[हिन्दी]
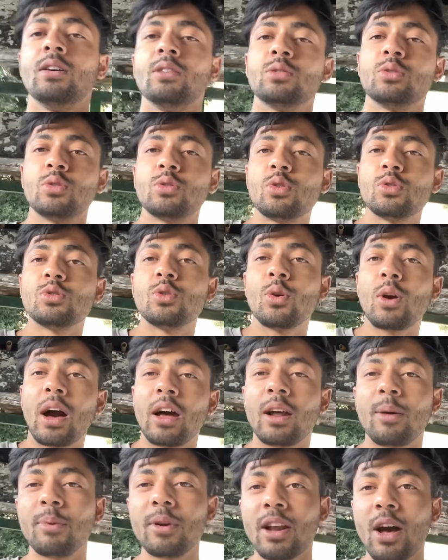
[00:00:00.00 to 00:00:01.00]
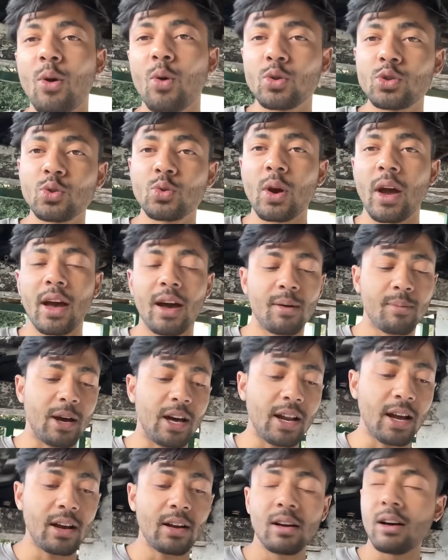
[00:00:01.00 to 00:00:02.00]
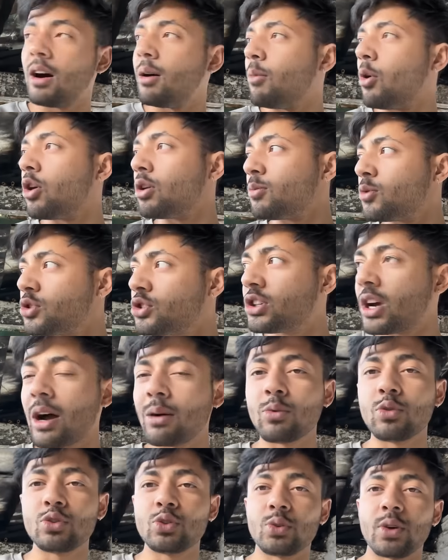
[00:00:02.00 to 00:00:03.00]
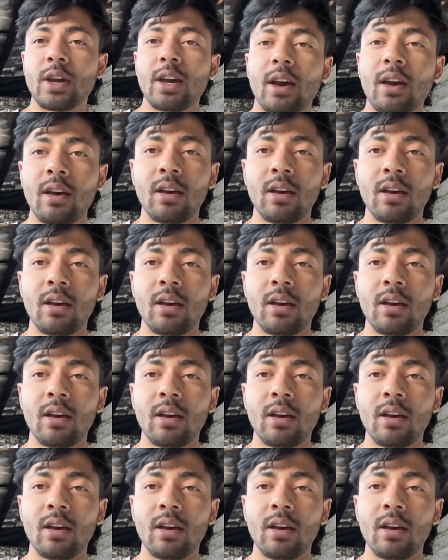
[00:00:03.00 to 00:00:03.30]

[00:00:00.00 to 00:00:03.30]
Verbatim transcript: तो दोस्तों खाना पीना हो चुका है हमारा अब ऑलमोस्ट शाम हो चुकी है